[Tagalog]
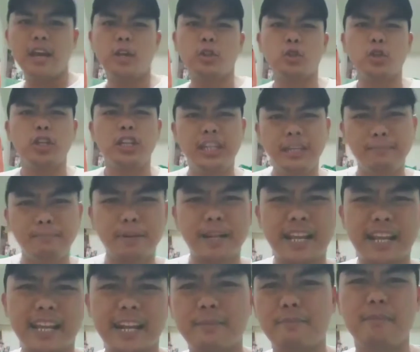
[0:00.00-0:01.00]
Ito'y
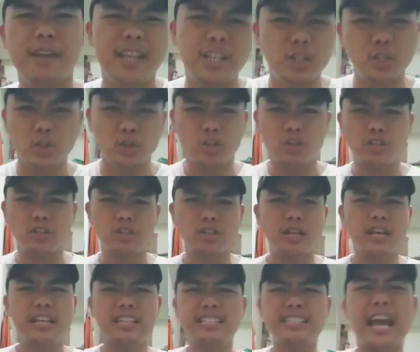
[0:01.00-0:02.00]
libreng cremation
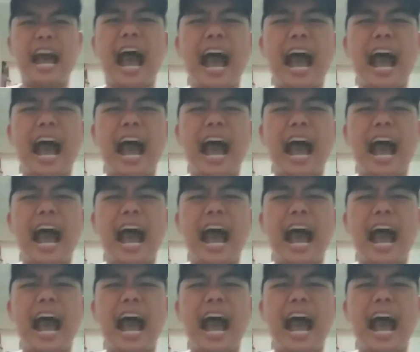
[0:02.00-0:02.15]
sa